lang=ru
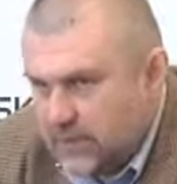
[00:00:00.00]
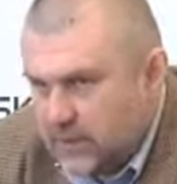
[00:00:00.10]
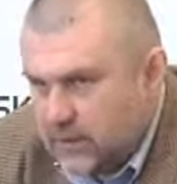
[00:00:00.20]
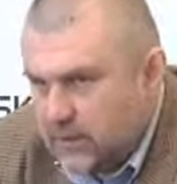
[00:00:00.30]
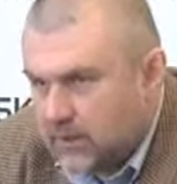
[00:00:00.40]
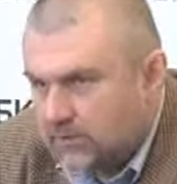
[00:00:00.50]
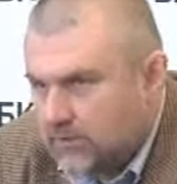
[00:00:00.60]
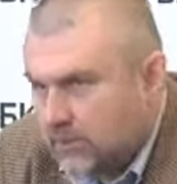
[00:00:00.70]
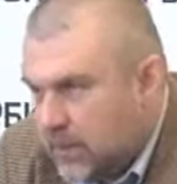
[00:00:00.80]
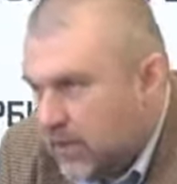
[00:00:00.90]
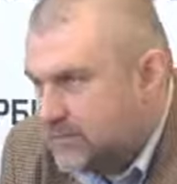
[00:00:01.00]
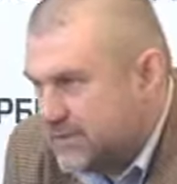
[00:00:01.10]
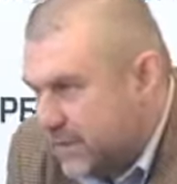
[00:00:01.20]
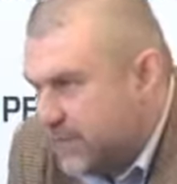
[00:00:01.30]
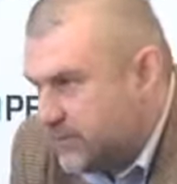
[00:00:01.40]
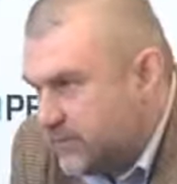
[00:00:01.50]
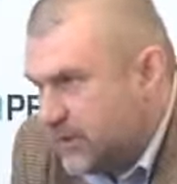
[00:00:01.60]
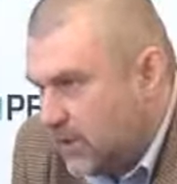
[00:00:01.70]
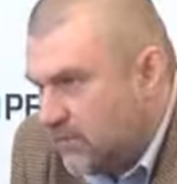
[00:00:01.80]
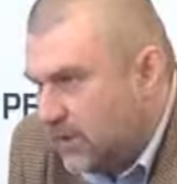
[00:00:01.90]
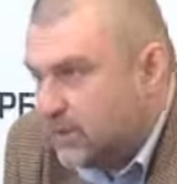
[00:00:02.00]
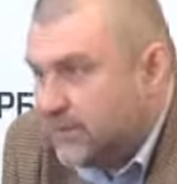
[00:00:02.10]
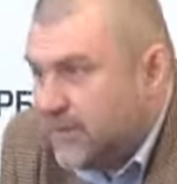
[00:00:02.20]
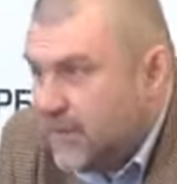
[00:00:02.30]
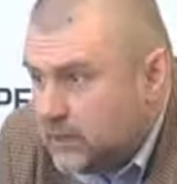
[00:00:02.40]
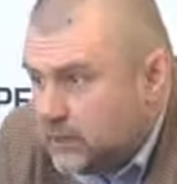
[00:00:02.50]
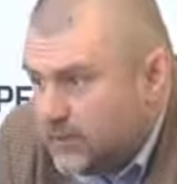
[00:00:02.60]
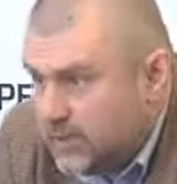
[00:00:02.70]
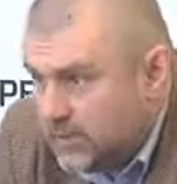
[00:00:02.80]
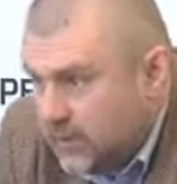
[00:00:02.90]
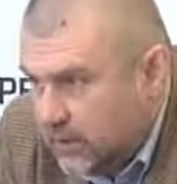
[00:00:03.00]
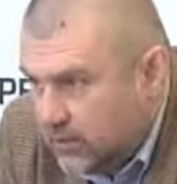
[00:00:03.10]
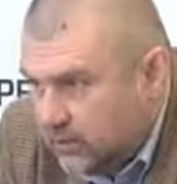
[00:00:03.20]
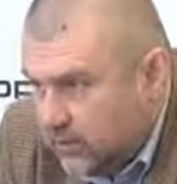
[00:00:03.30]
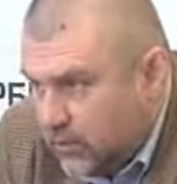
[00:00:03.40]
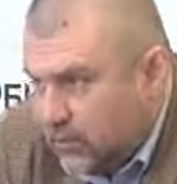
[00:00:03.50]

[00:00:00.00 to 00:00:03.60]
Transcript: это к федеральным заказам, федеральным денег других нету.